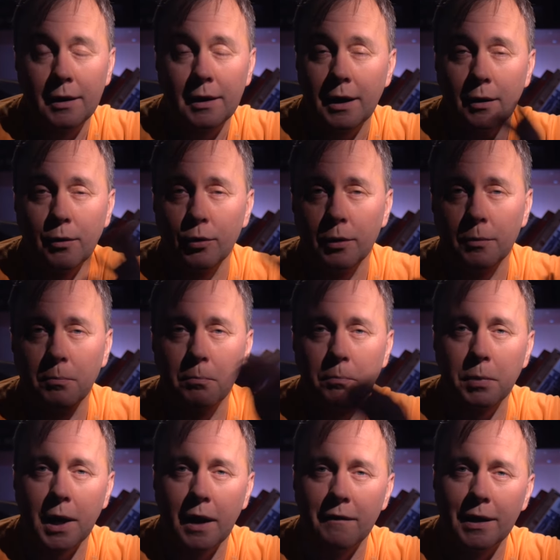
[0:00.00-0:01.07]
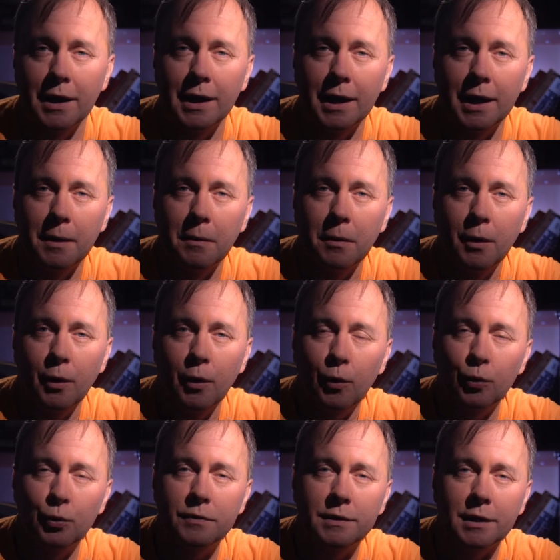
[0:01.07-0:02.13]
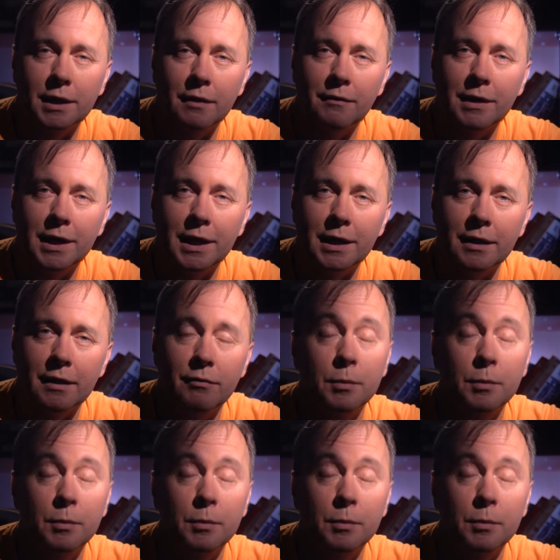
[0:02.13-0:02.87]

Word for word: какое правильное установление.